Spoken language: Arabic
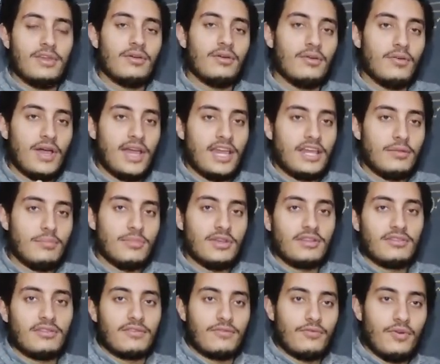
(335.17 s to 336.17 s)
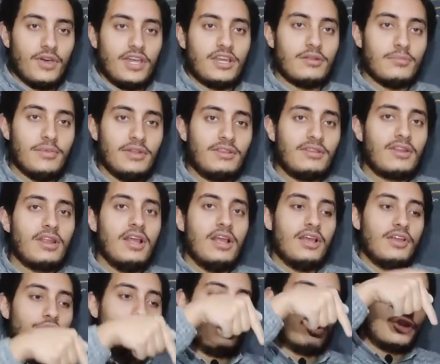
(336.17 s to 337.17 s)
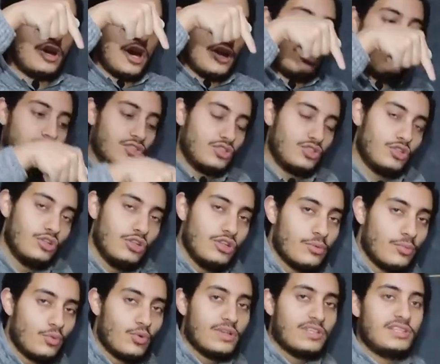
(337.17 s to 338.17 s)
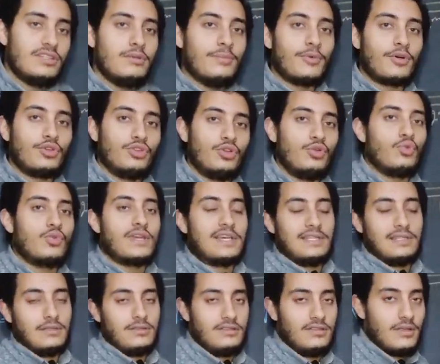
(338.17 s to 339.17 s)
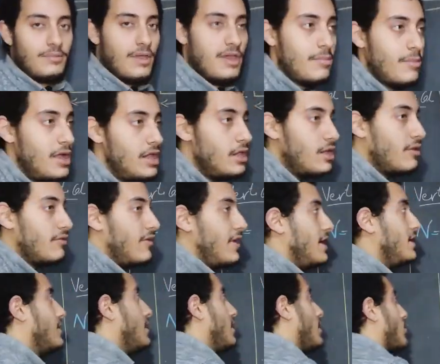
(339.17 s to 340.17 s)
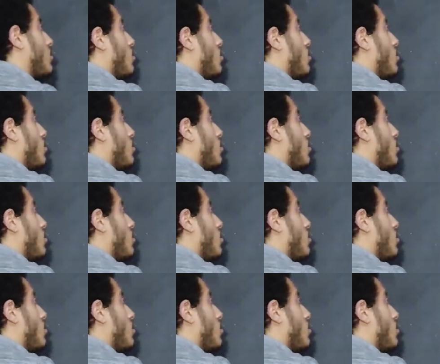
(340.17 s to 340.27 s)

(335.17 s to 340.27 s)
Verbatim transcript: واحد متر في واحد متر دوت هيأثر لي بوزن مقداره كذا تمام فاحنا